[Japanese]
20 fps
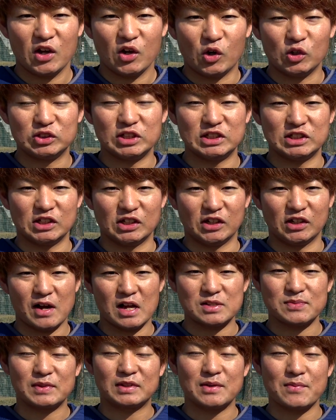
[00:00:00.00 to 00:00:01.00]
今シーズン
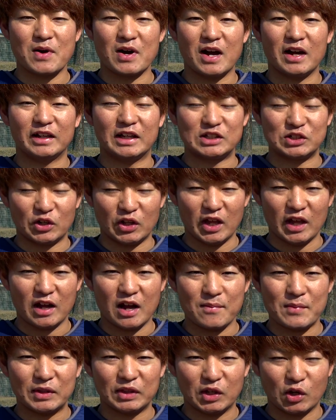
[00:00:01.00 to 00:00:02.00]
始まったばっかりですので
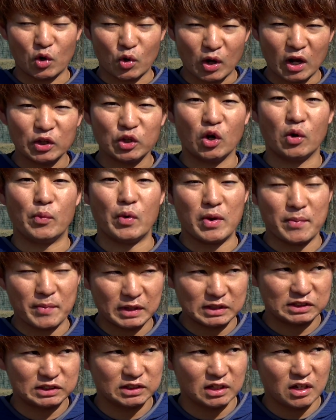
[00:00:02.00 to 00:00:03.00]
頑張っていこうかなと思います